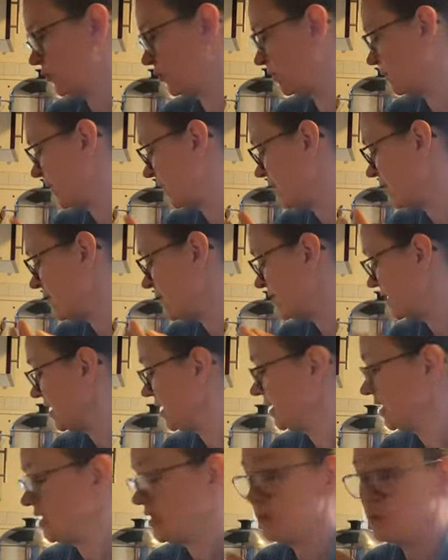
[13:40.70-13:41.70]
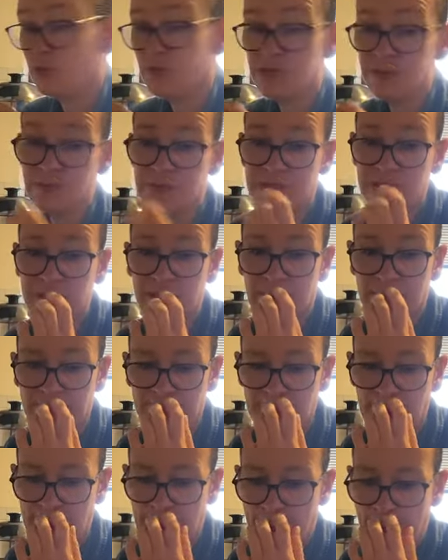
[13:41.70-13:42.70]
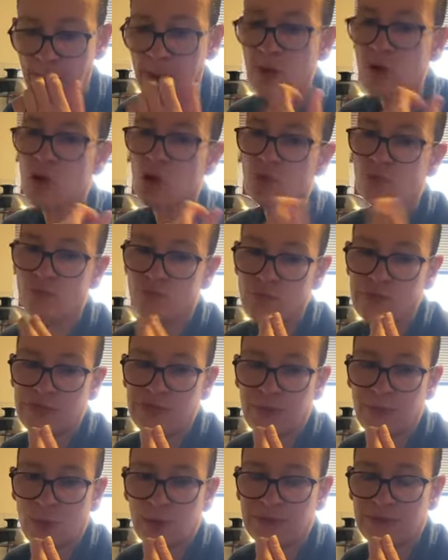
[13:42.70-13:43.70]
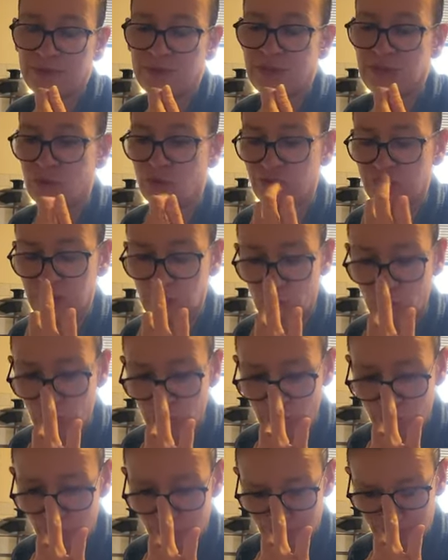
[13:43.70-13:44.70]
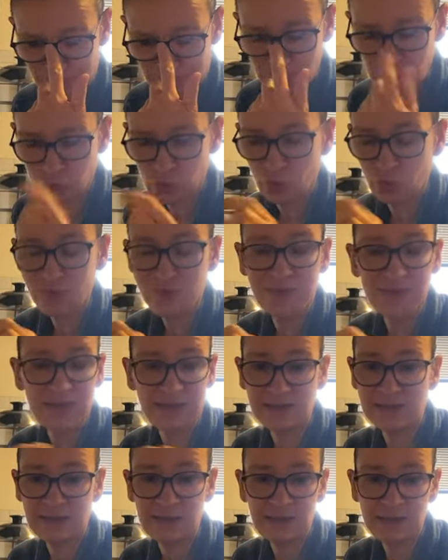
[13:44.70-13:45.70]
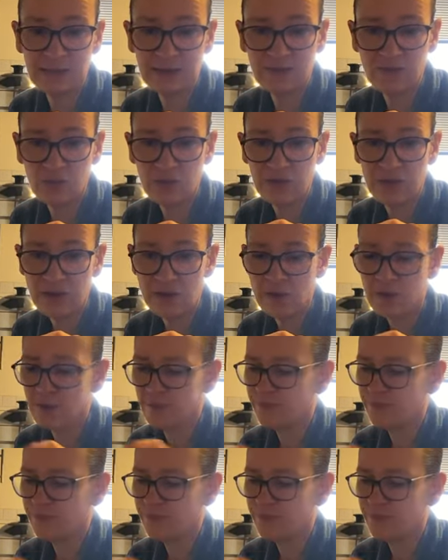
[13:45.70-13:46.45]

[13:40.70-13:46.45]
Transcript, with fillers: de pain, et puis des petites graines. En plus, ça apporte un petit côté croquant, même sur une tartine d'avocat.